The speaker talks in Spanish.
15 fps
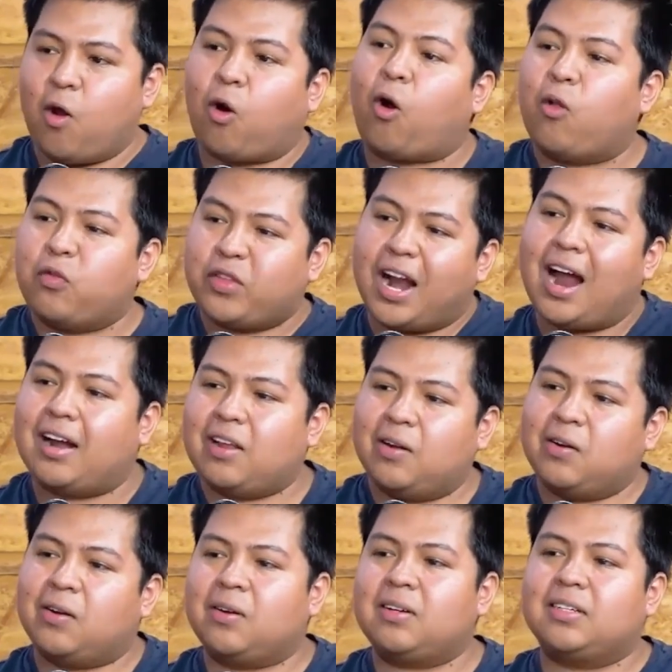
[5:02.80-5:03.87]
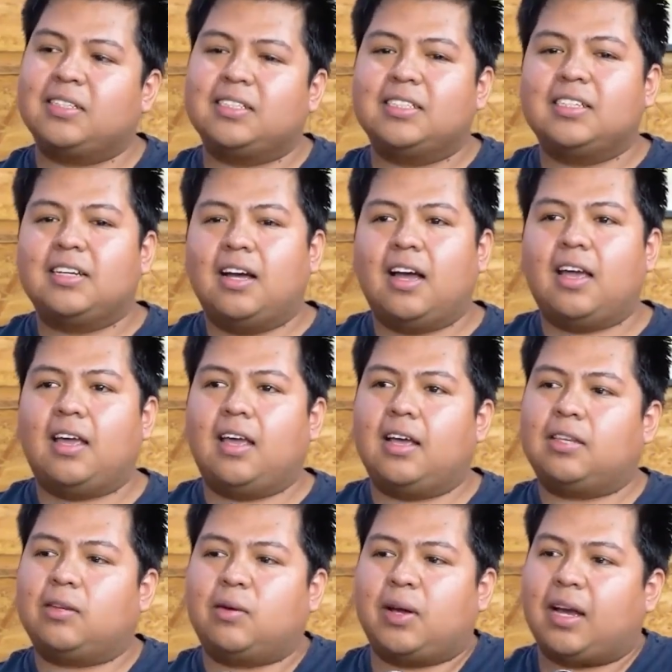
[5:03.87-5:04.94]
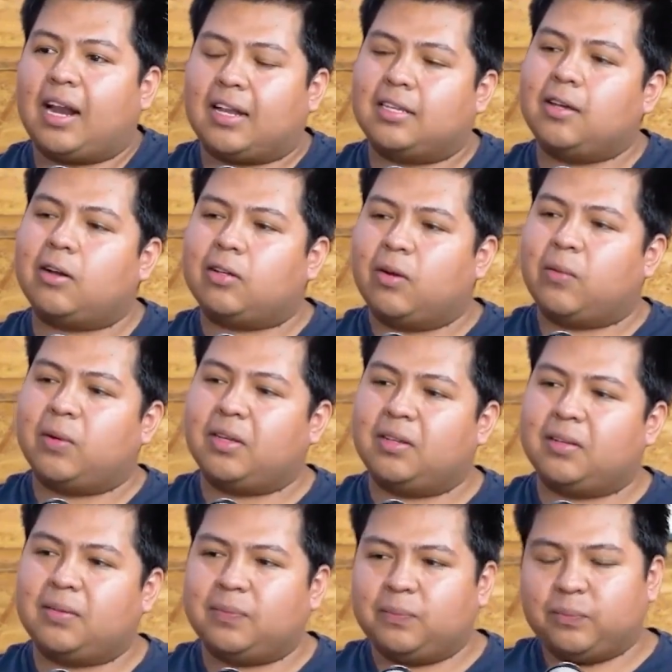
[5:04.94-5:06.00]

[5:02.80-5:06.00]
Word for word: lo contrario, ¿no? Y eso es gracioso, pues, ¿no?